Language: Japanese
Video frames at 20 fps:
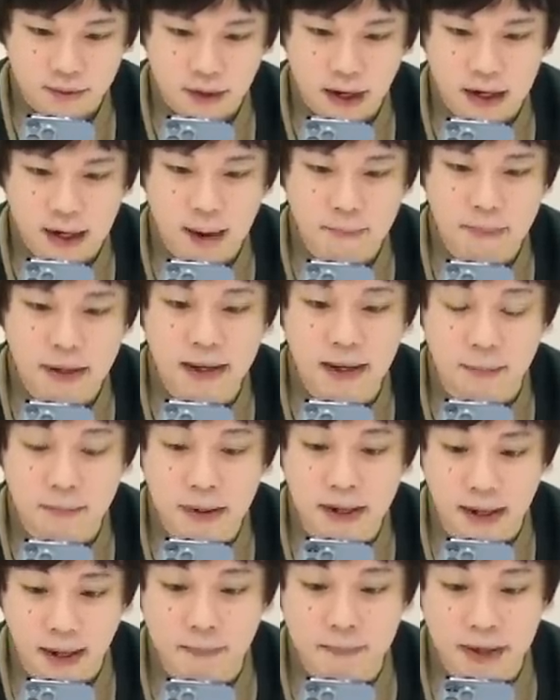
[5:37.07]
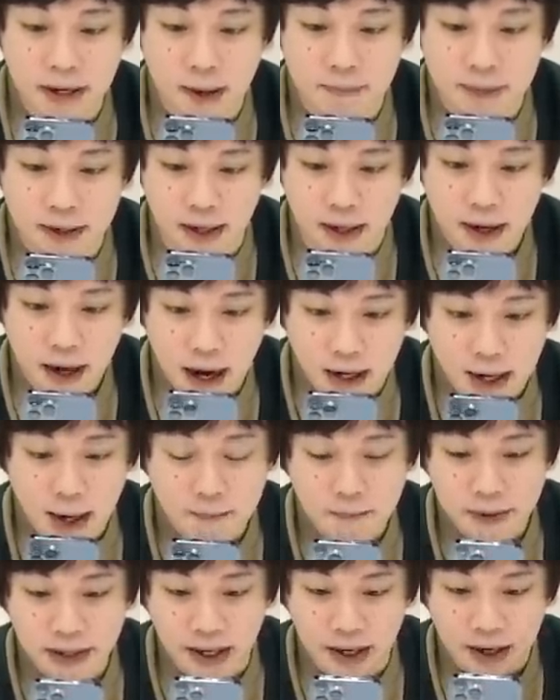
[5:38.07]
あ完璧完璧完璧完璧あ
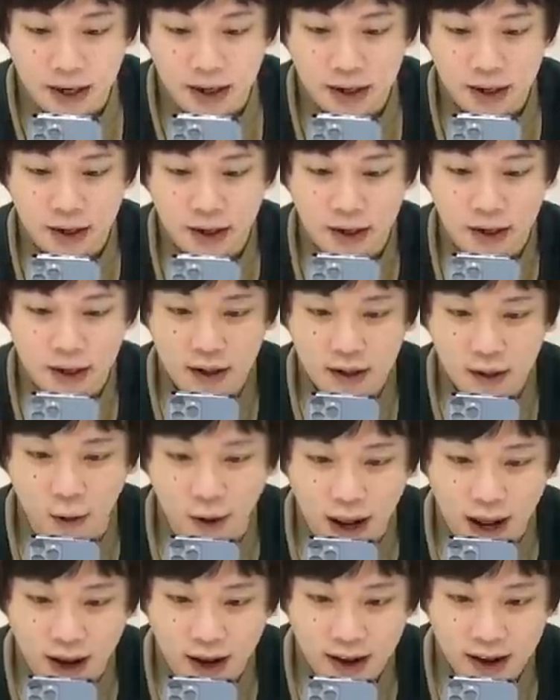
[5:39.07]
完璧これ